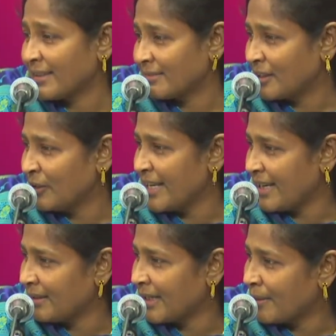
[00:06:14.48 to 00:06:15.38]
கத்தருடைய
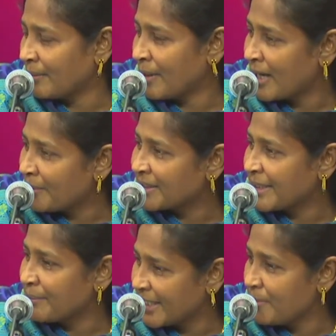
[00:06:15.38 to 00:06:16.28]

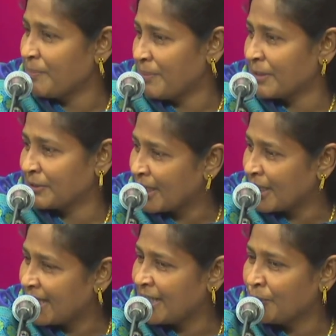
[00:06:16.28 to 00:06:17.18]
மாமத்தை
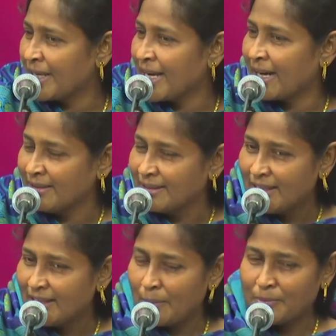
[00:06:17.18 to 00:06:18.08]
மகிமைப்படுத்தணும் அலை லூயா
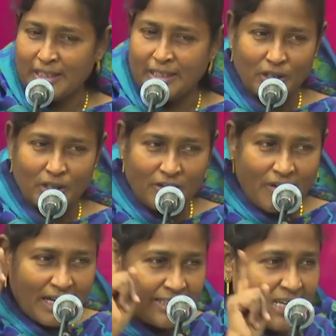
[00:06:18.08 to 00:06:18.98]
அப்போ நீங்கள் உங்கள்
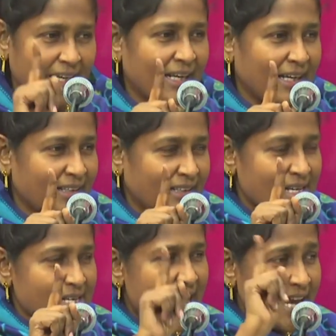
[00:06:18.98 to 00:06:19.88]
வாழ்க்கையில்
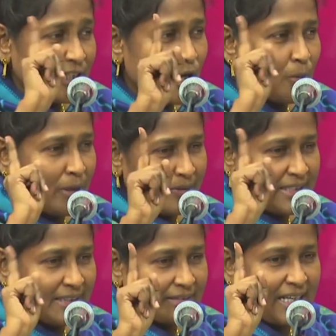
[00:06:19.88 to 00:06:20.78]
ஏதோ ஒரு
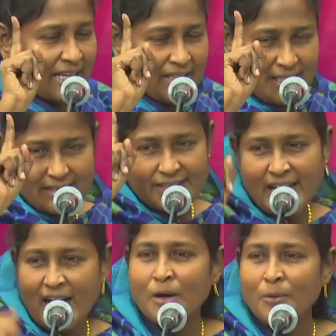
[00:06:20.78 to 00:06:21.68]
விதத்தில்
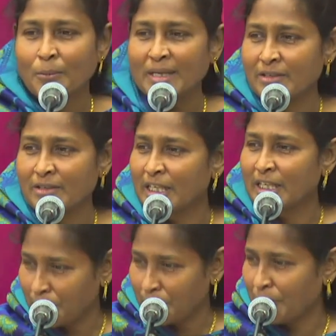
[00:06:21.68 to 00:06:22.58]
நான்
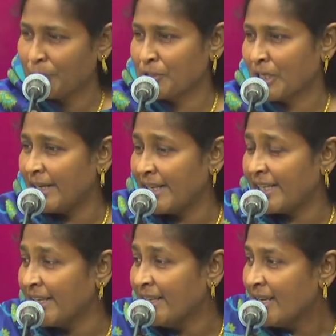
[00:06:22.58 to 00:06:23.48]
மற்றவர்களுக்கு பிரயோஜனம்
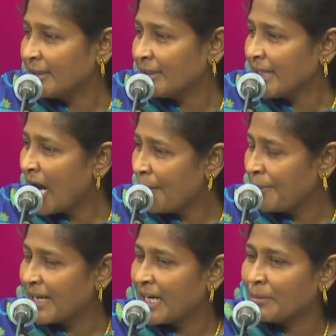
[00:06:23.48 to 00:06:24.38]
அன்றைக்கு அந்த
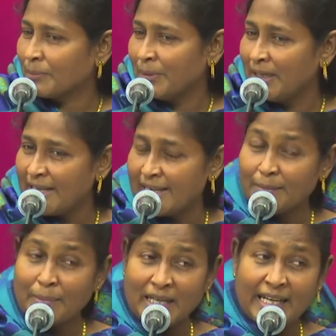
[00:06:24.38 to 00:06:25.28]
ஆபிரகாம் பிள்ளைய
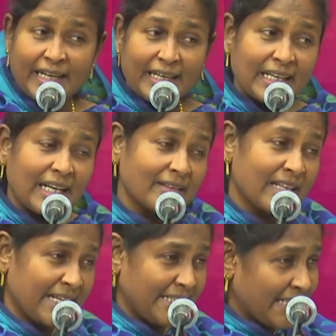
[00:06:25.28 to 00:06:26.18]
பலியிடுகிற
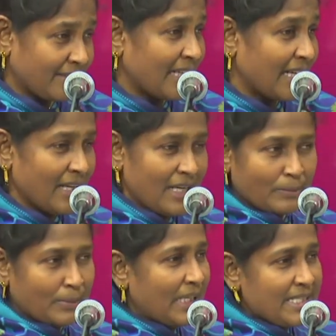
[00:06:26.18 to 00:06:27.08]
அந்த இடத்துல
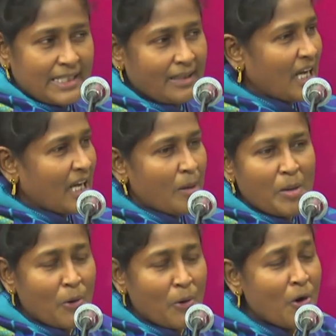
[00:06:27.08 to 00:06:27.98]
வலி
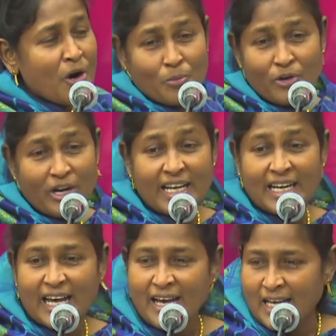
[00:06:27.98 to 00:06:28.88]
செலுத்தாம போக
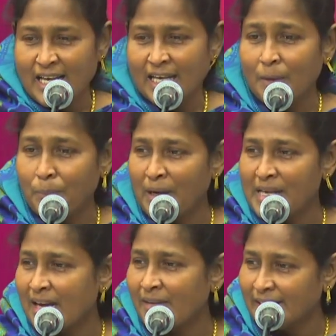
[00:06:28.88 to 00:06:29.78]
முடியல
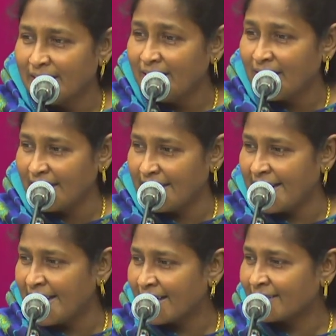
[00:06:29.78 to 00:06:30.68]
ஹெல்ப்லெஸ் அவன் நின்ன
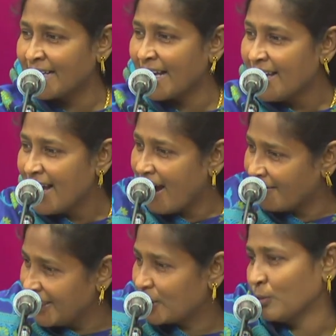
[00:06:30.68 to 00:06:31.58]
நேரத்தில்
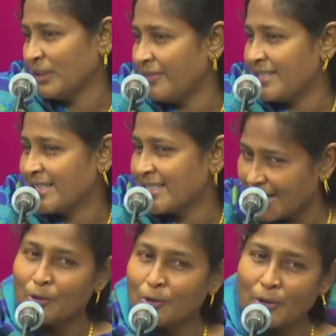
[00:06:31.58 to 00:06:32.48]
அவனுக்கு உதவி
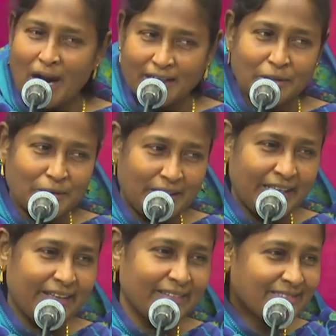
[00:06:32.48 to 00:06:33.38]
செஞ்சது அங்கே ஒரு ஆட்டுக்குட்டி